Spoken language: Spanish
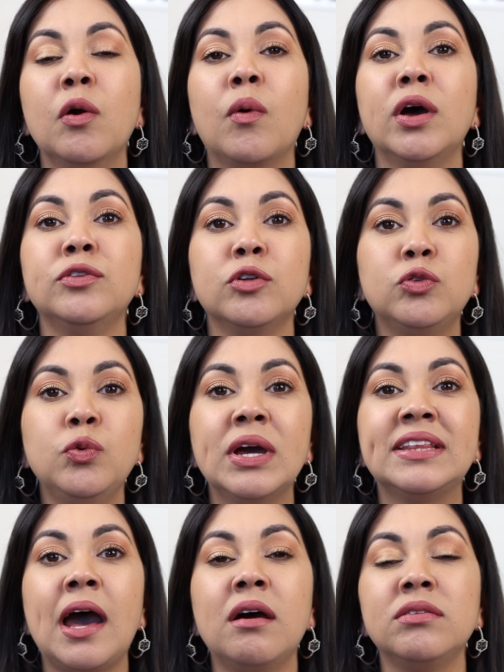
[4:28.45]
cuando tú
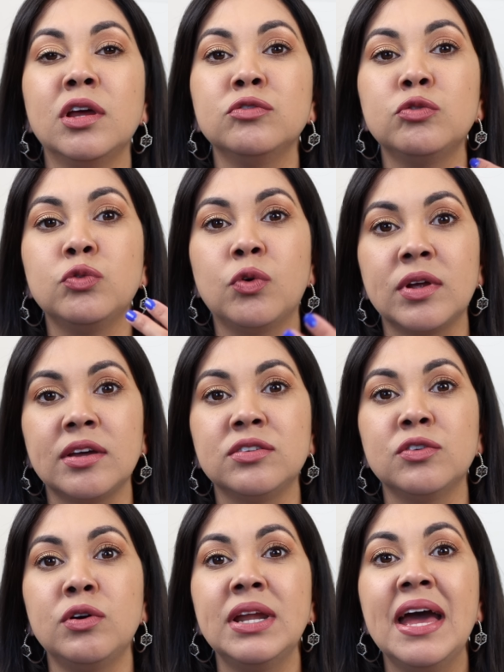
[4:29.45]
estás abriendo tu
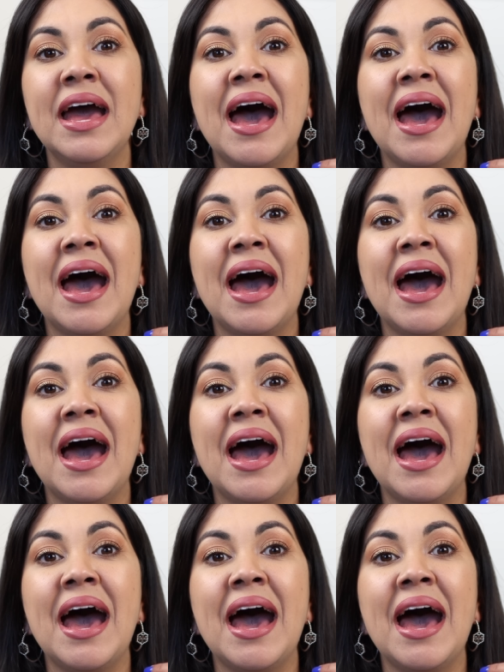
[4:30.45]
corazón